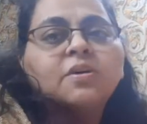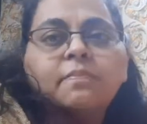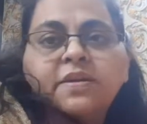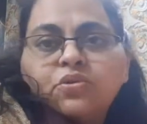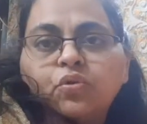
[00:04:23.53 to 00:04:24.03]

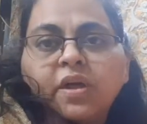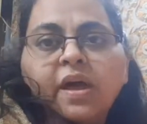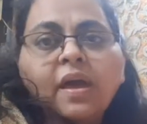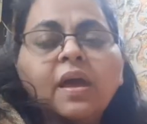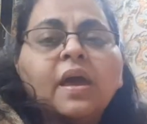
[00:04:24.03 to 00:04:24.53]
छब्बीस होता
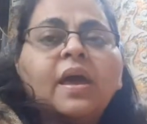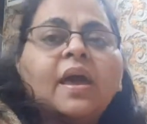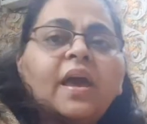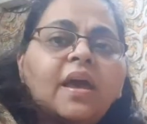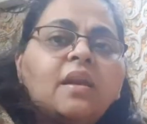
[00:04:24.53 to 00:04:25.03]
है
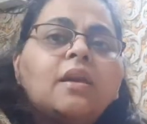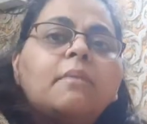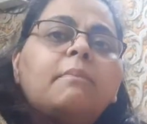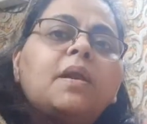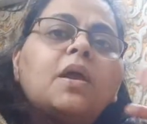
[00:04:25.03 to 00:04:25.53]
इन
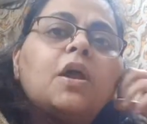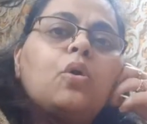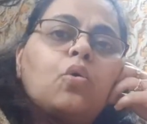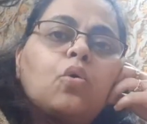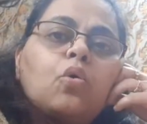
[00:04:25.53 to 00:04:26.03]
नंबर के
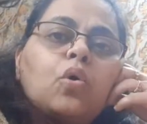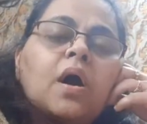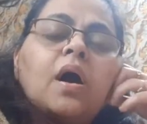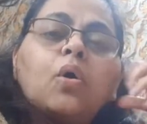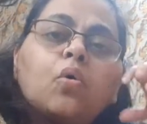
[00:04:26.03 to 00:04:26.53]
लोगों
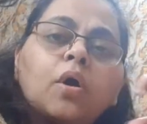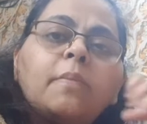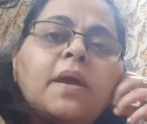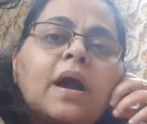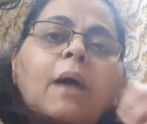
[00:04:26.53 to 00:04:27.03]
का कोई
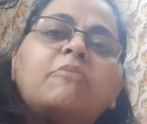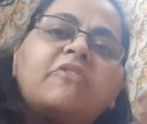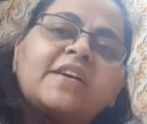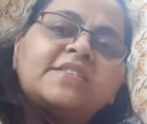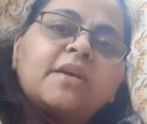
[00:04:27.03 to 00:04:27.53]
भी काम
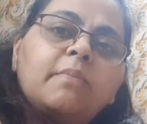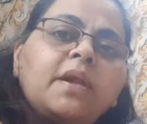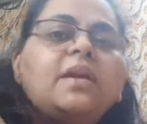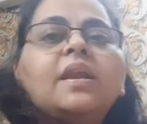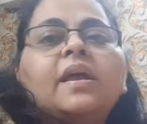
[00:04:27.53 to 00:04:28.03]
वैसे
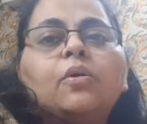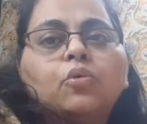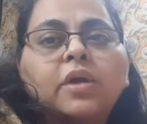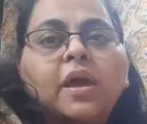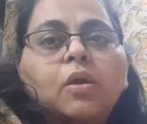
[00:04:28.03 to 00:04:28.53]
भी डिले
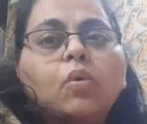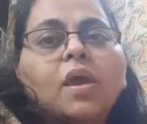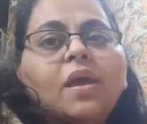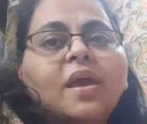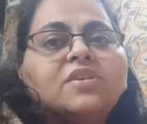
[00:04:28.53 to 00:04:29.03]
होता है क्योंकि
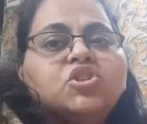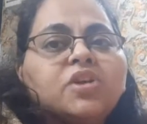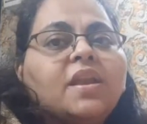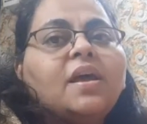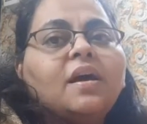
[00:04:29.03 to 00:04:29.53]
ये
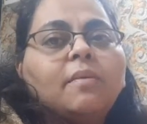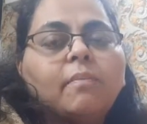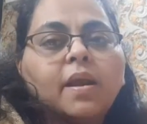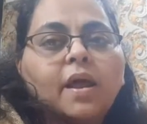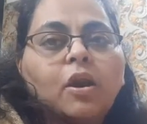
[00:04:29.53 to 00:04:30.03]
शनि का
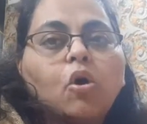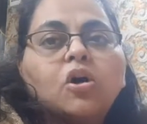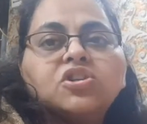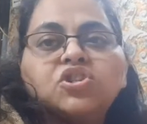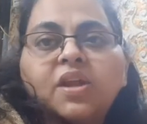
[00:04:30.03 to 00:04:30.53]
नंबर है
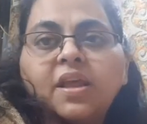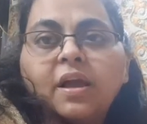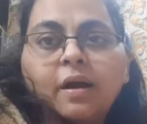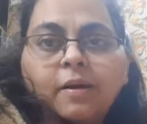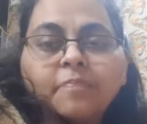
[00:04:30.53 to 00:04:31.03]
लॉर्ड शनि
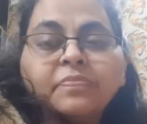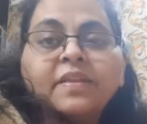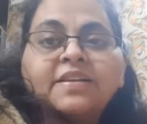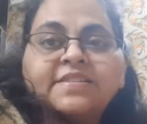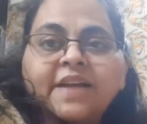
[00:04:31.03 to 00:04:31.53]
का
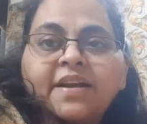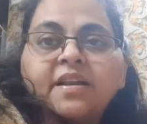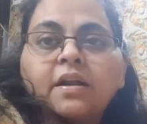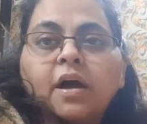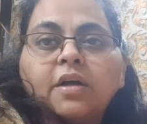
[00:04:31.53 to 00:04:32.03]

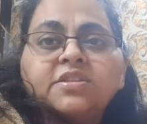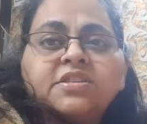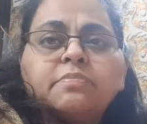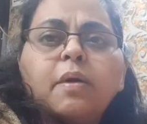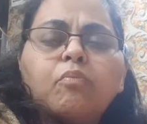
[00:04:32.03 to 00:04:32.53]
सैटन का
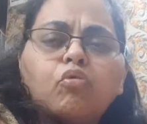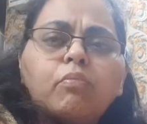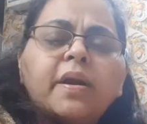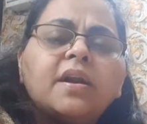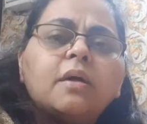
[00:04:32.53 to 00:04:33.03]
जिसमें
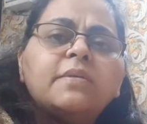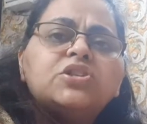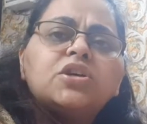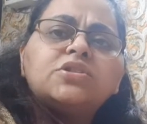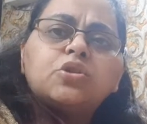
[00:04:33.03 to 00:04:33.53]
मूवमेंट
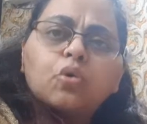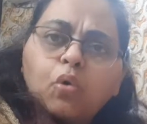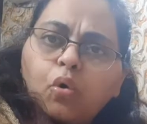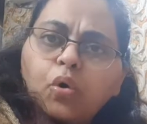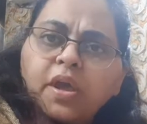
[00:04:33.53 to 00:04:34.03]
हमेशा स्लो
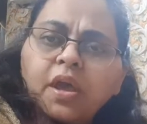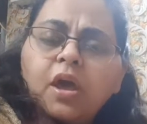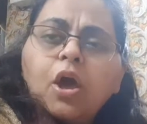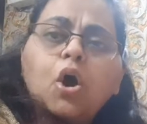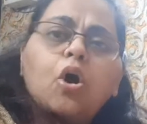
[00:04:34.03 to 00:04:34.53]
होगी
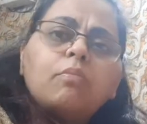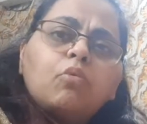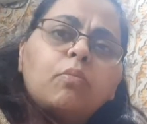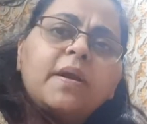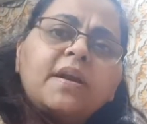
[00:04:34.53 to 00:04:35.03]
और
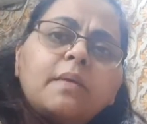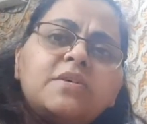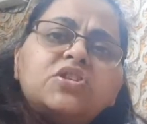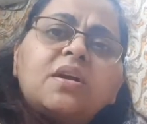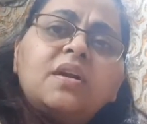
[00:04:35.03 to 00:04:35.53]
मूवमेंट
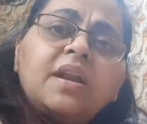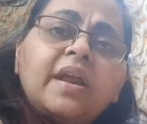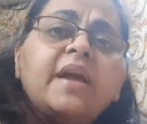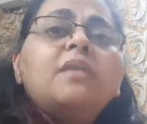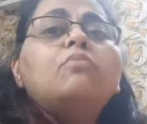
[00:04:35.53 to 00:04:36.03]
हमेशा
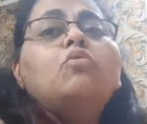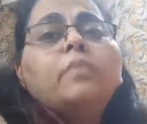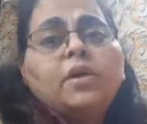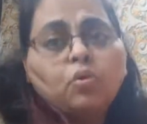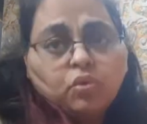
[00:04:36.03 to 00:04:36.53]
डिलेड
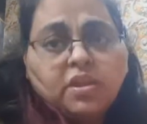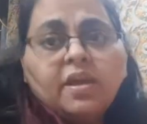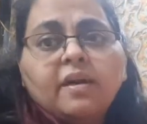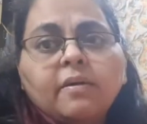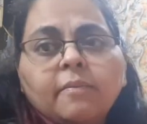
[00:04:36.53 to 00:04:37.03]
मूवमेंट होती है